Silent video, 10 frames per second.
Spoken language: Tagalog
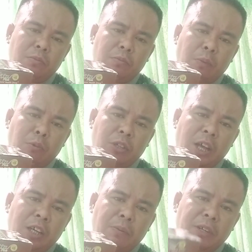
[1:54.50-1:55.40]

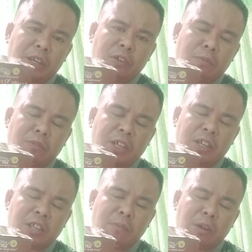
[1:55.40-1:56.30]
mapuntahan naman kayo ma'am sir
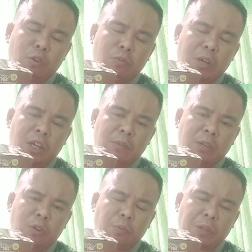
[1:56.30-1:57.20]
kasama ko yung mga
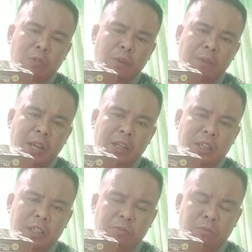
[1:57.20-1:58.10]
malulupit kong apply
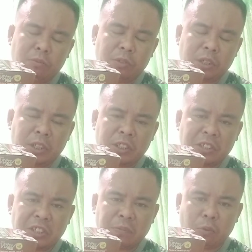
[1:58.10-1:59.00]
na naging
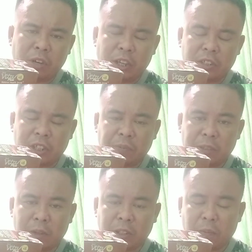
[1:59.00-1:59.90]
successful na ngayon sa
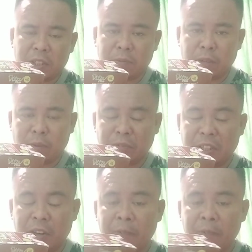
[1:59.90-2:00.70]
First Plus mga ma'am sir